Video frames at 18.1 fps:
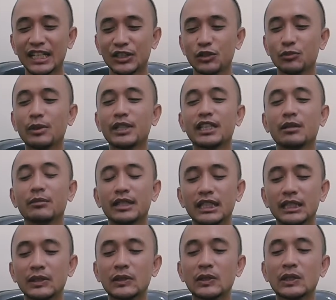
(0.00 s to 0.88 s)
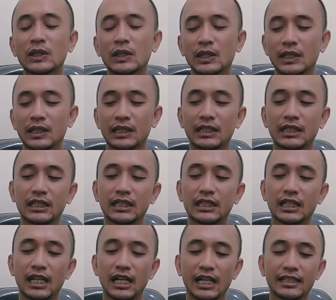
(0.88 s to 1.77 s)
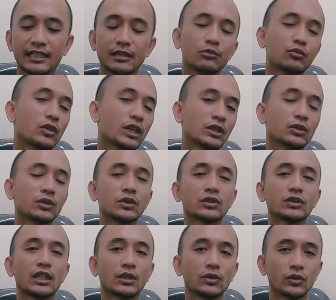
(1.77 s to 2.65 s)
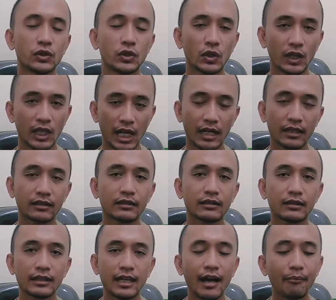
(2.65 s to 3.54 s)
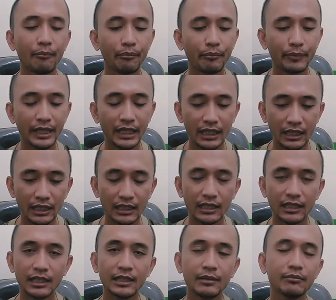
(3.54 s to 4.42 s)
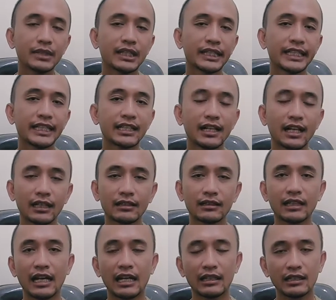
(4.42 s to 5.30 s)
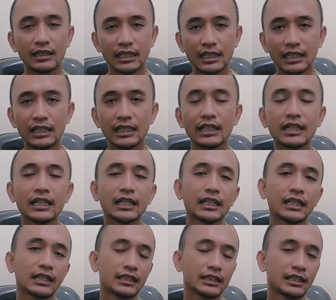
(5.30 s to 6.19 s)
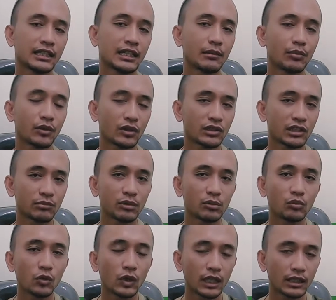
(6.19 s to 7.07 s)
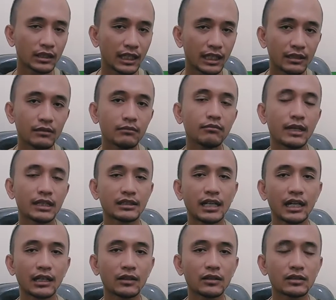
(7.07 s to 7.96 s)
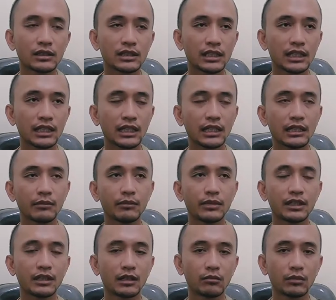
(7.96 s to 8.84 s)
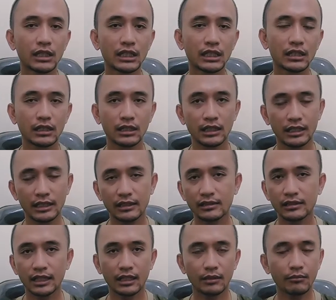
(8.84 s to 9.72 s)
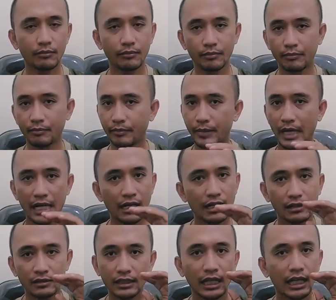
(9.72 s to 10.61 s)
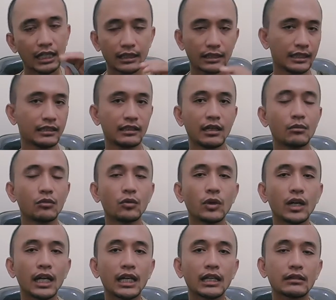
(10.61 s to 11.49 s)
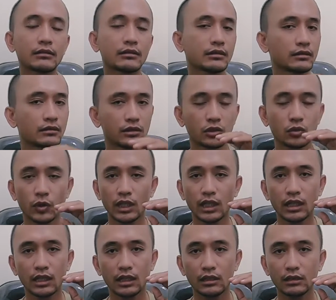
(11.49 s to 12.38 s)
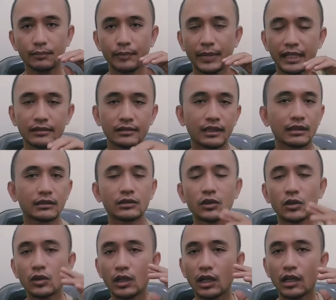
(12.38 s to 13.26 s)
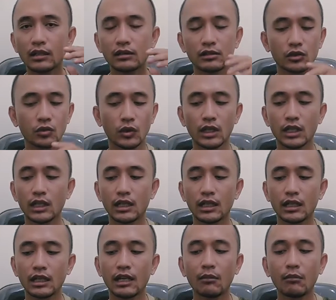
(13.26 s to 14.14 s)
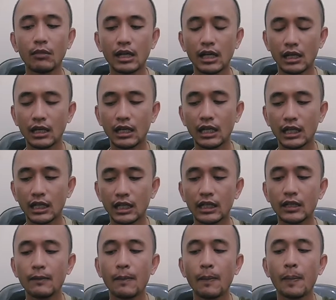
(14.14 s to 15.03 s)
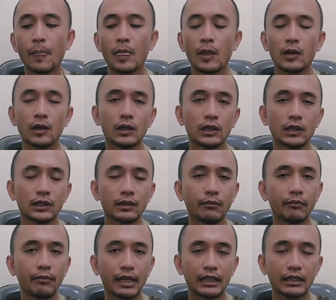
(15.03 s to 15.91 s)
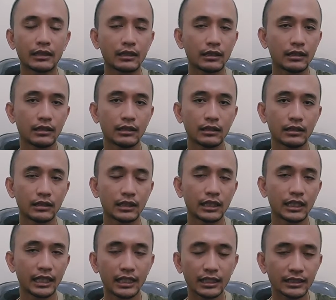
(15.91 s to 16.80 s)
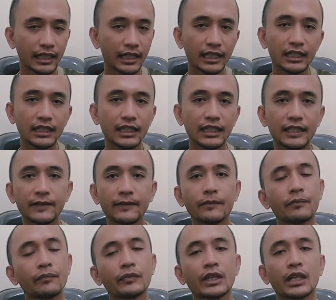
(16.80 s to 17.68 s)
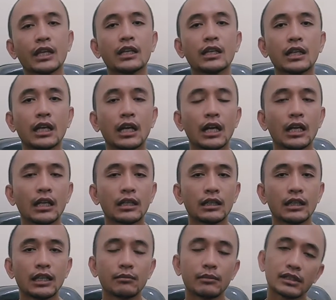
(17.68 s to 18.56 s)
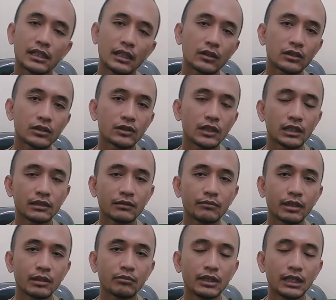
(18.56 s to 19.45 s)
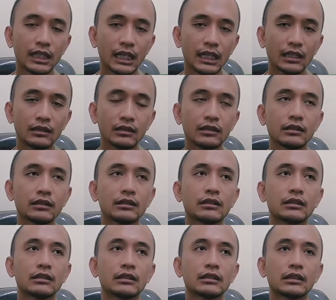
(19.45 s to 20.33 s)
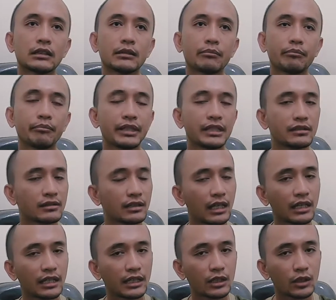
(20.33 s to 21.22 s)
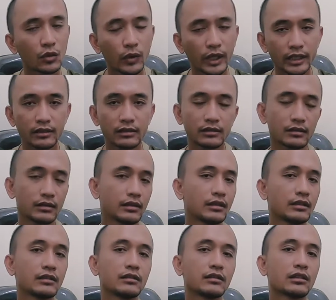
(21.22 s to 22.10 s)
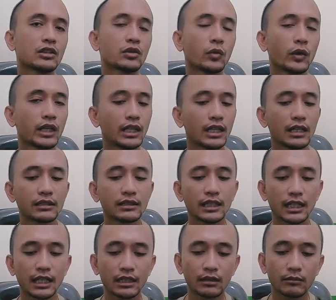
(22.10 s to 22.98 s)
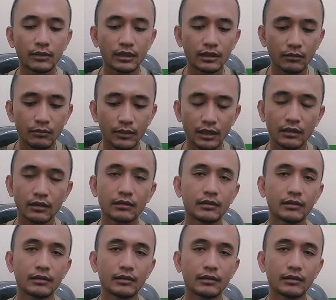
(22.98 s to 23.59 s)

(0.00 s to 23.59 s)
cuman ya begitu uh, hanya muat untuk satu joran tapi mengingat tadi ketika proses pembuatan Mas Agus dia benar-benar ngedesain pada saat kita buat sesuai dengan panjang joran, sesuai dengan lebar dari uh, tempat uh, realnya ini. Dan Mas Agus juga sempat bilang bisa request sesuai dengan selera teman-teman.